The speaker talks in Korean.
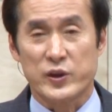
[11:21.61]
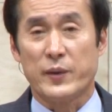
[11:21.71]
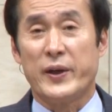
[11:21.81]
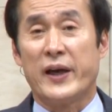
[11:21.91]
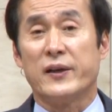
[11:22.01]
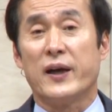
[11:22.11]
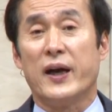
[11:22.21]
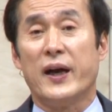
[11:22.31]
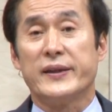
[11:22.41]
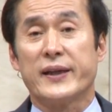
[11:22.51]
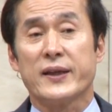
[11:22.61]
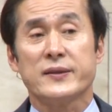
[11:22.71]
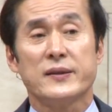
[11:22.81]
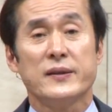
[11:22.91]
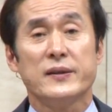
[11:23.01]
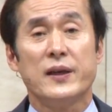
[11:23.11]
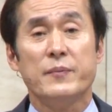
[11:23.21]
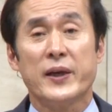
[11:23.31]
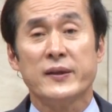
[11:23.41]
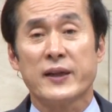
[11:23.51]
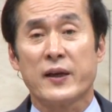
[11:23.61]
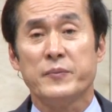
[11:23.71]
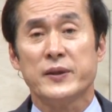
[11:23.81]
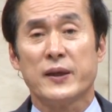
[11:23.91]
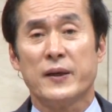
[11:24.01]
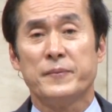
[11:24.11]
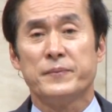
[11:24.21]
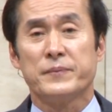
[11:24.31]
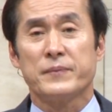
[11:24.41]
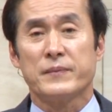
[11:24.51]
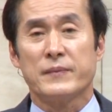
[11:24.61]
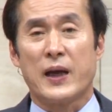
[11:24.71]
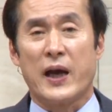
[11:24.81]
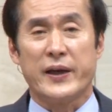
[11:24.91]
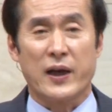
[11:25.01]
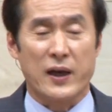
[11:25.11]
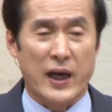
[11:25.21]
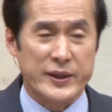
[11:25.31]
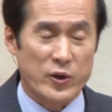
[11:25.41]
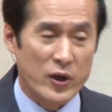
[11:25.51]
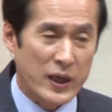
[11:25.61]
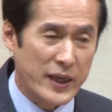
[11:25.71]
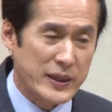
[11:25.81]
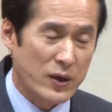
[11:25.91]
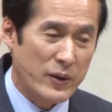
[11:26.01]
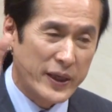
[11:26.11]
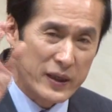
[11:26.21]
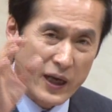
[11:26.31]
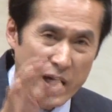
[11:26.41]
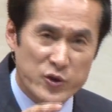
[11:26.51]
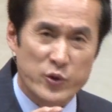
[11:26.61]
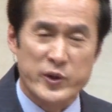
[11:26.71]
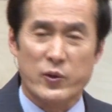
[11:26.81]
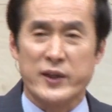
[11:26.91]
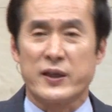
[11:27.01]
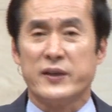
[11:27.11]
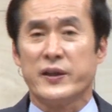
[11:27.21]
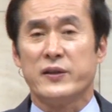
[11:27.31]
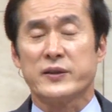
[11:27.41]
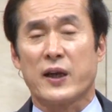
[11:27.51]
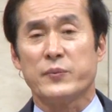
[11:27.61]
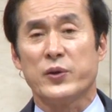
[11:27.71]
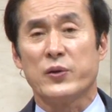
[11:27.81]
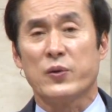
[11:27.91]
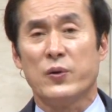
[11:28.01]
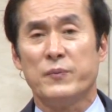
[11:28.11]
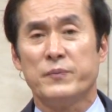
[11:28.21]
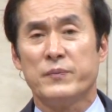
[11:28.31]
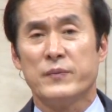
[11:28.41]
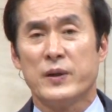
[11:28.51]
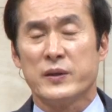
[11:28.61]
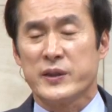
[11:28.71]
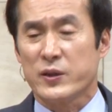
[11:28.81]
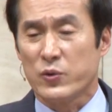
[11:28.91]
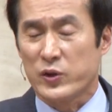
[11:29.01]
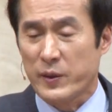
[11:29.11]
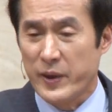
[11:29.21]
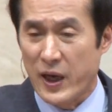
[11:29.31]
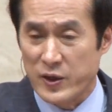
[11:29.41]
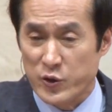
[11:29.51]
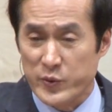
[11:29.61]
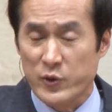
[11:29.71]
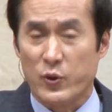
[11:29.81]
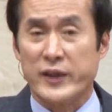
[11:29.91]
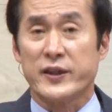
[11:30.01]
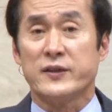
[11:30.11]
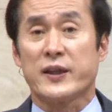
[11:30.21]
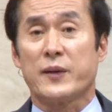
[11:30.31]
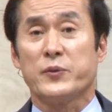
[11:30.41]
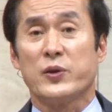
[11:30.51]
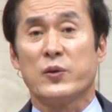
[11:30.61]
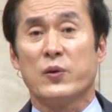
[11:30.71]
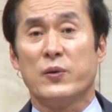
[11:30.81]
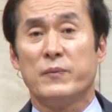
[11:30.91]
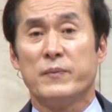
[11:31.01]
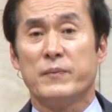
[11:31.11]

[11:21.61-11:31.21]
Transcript: 때문에 하는가에 따라서 열매는 다릅니다. 아내가 가져, 가자고 하니까 할 수 없이 와서 앉아있는 사람도 있고, 친구 때문에 할 수 없이 앉아있는 사람도 있고,